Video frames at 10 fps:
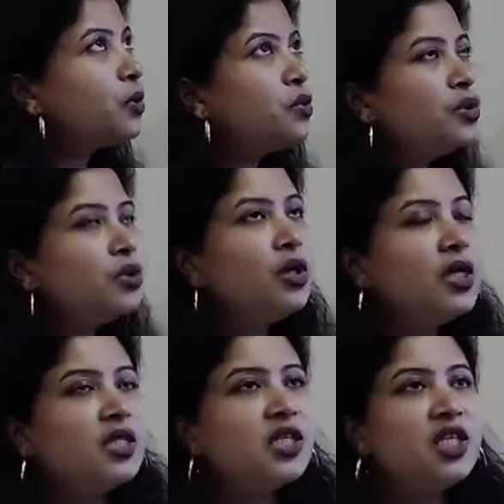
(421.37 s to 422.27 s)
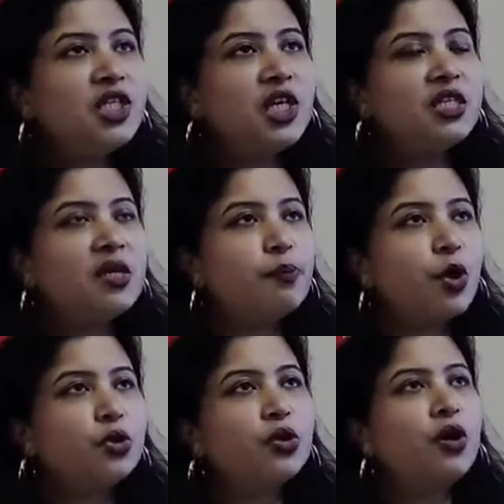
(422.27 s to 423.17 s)
যে কোনো জিনিসের যে
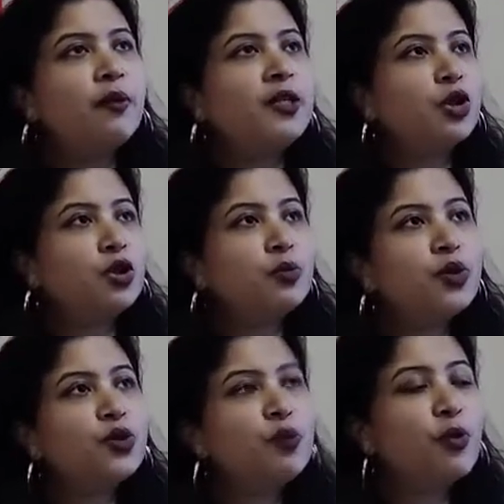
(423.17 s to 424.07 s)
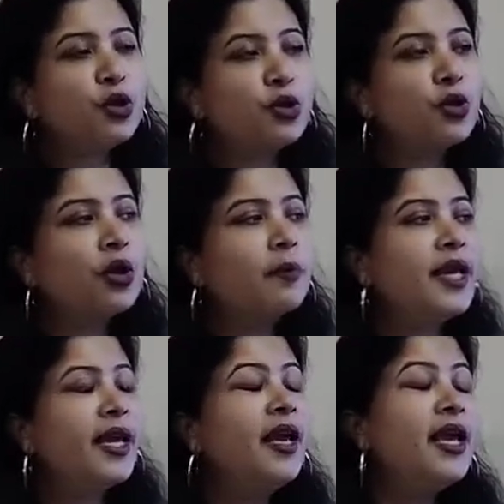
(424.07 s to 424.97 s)
পতন হবে জড়বস্তুর পতন হবে